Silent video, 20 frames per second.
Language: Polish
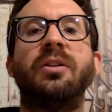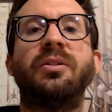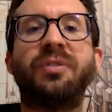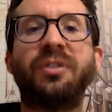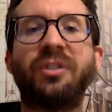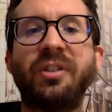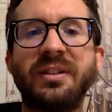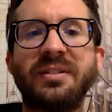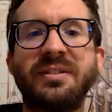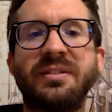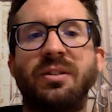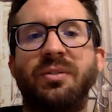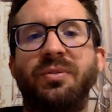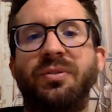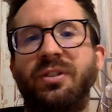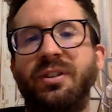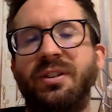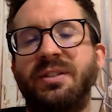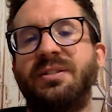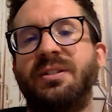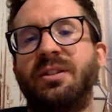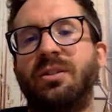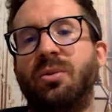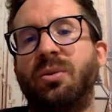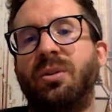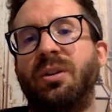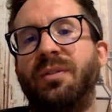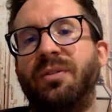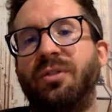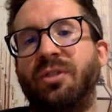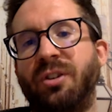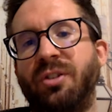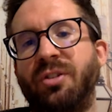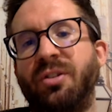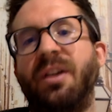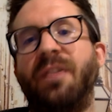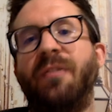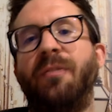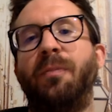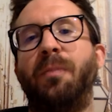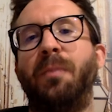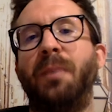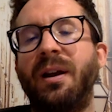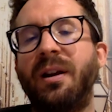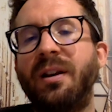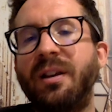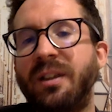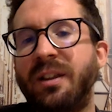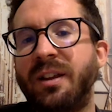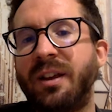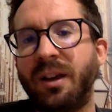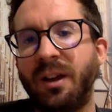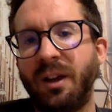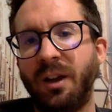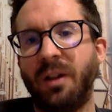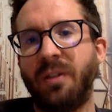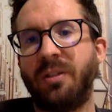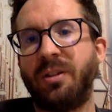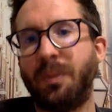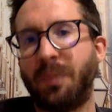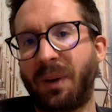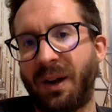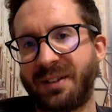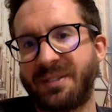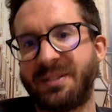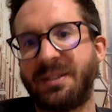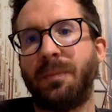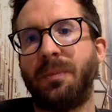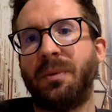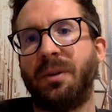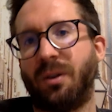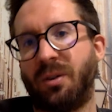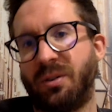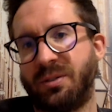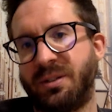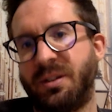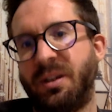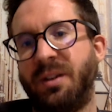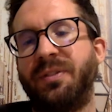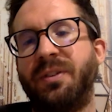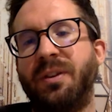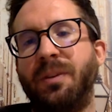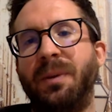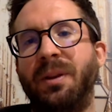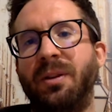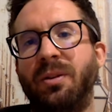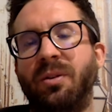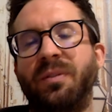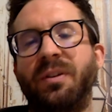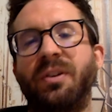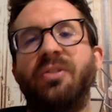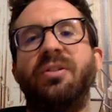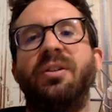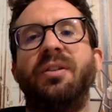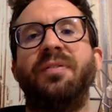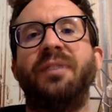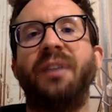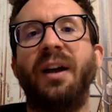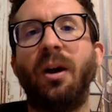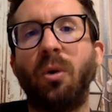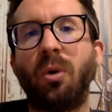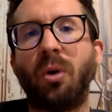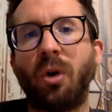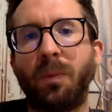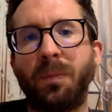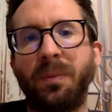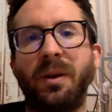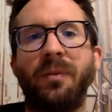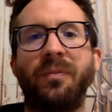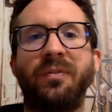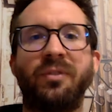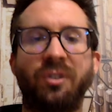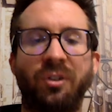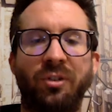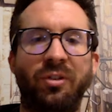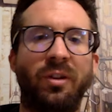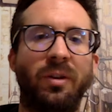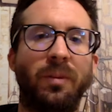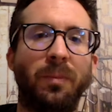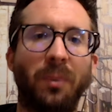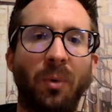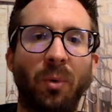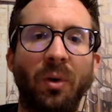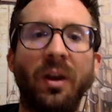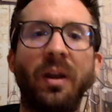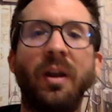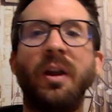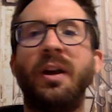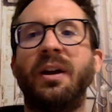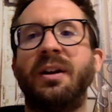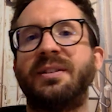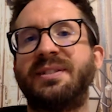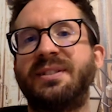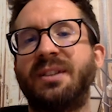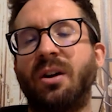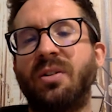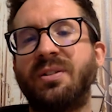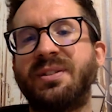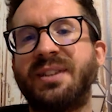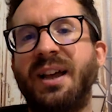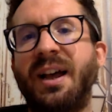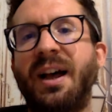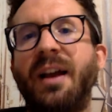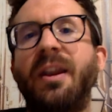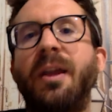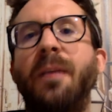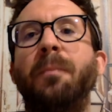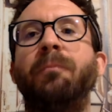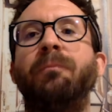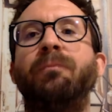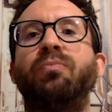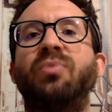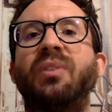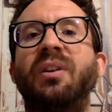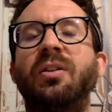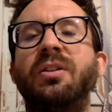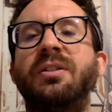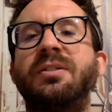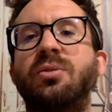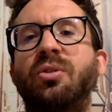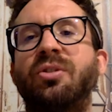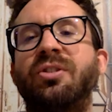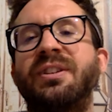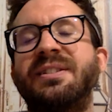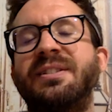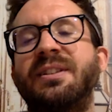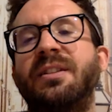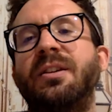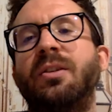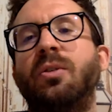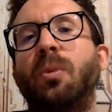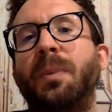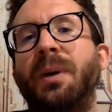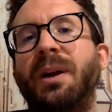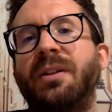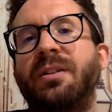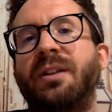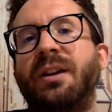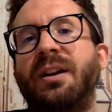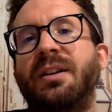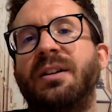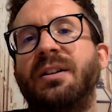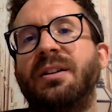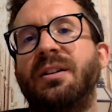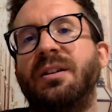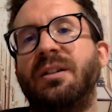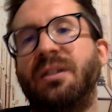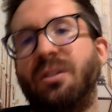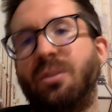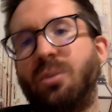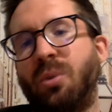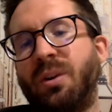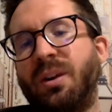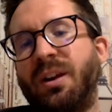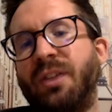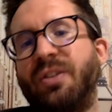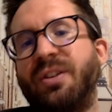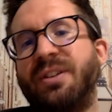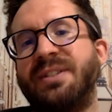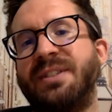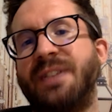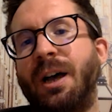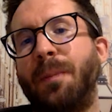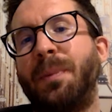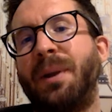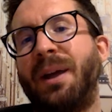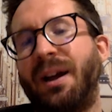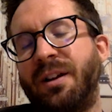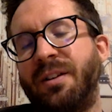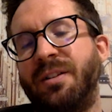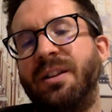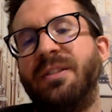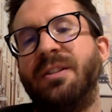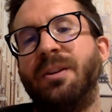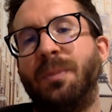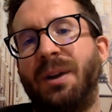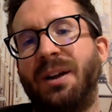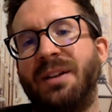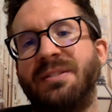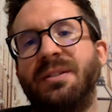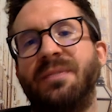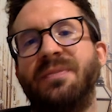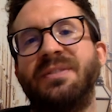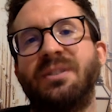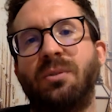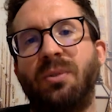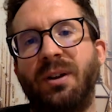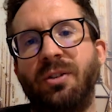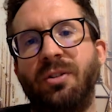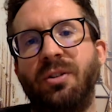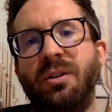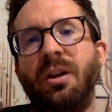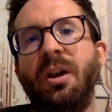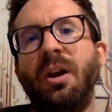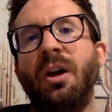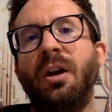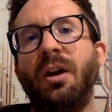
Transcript: 20-22 września w Berlinie. Tym razem rozgrywki będą właśnie w Europie, wcześniej były za oceanem. No i cóż, niestety Huberta y, Hurkacza zabraknie tym razem w składzie